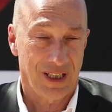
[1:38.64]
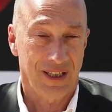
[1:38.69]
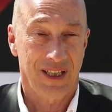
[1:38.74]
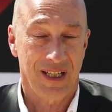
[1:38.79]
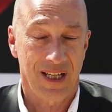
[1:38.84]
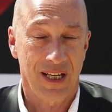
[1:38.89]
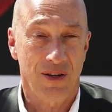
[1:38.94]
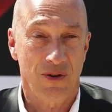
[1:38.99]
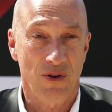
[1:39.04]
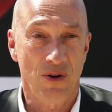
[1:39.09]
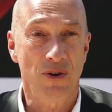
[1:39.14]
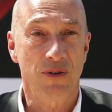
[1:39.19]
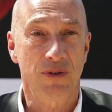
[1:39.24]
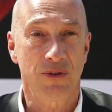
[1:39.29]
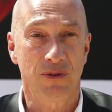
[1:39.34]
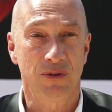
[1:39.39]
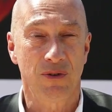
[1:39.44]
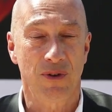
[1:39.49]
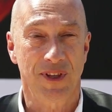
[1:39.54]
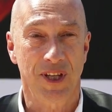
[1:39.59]
traiter les
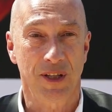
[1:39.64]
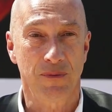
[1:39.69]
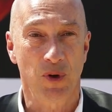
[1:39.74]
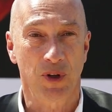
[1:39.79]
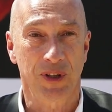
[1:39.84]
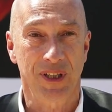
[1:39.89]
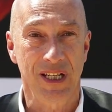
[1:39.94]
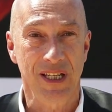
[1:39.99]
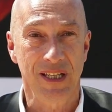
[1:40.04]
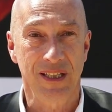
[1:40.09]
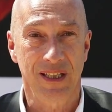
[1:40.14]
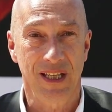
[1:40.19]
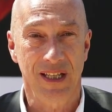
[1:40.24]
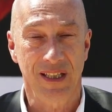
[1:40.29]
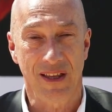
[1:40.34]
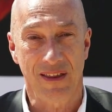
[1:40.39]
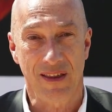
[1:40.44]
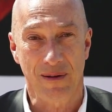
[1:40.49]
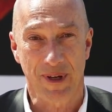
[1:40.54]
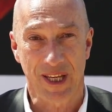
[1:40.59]
causes de cette
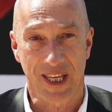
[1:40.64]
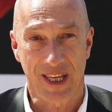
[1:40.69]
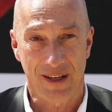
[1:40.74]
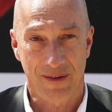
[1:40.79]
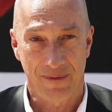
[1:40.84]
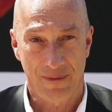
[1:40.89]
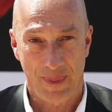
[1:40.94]
mortalité des abeilles